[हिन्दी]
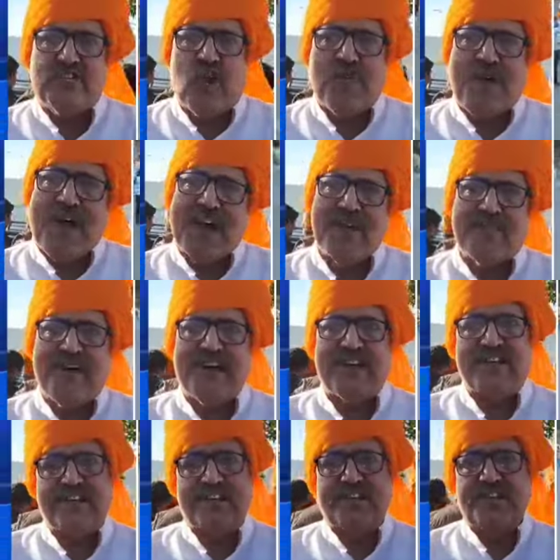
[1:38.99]
चौपाटी
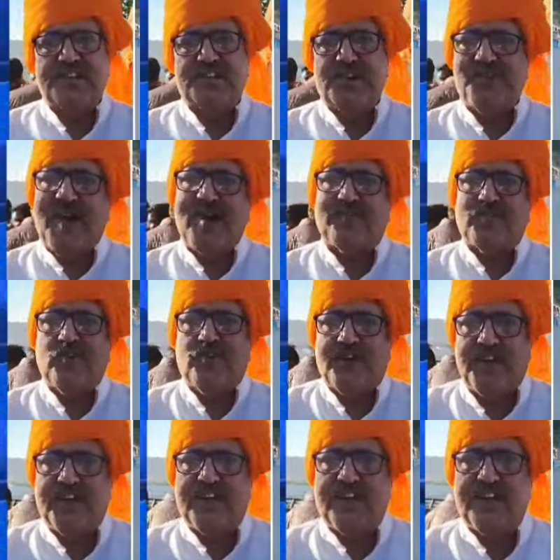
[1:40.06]
पर समाप्त
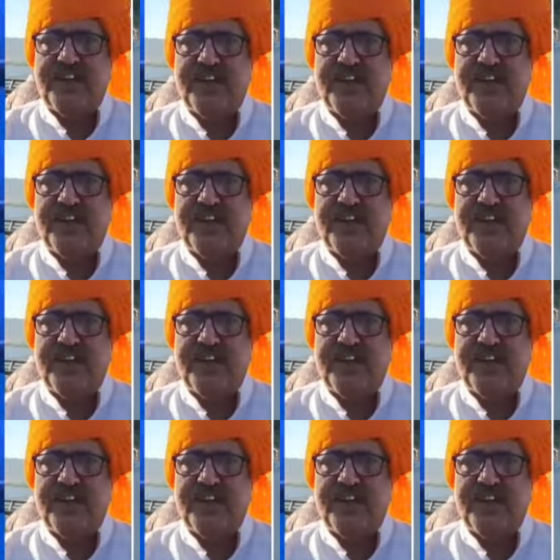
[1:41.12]
होगी